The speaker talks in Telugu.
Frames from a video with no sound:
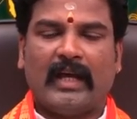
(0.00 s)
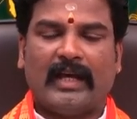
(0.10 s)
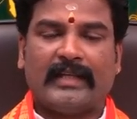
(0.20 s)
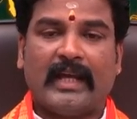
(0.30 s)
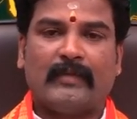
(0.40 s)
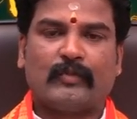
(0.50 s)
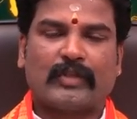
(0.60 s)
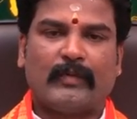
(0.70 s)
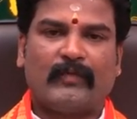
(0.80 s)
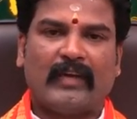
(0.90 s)
ఆదాయము
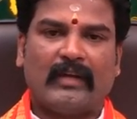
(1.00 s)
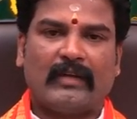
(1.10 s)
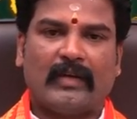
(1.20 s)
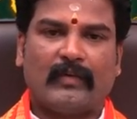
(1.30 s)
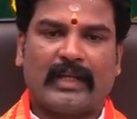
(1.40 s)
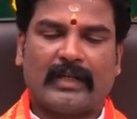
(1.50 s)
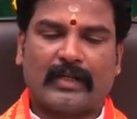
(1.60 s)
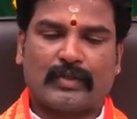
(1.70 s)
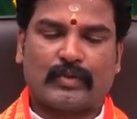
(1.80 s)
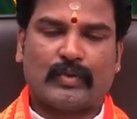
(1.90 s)
సమఫాలుగా ఉన్నాయి
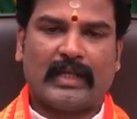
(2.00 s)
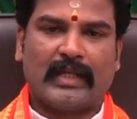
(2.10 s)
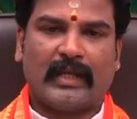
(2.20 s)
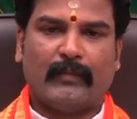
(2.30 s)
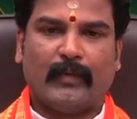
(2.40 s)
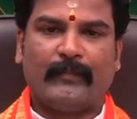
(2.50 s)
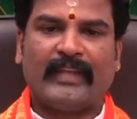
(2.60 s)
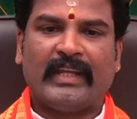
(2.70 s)
ఖర్చు ఆదాయము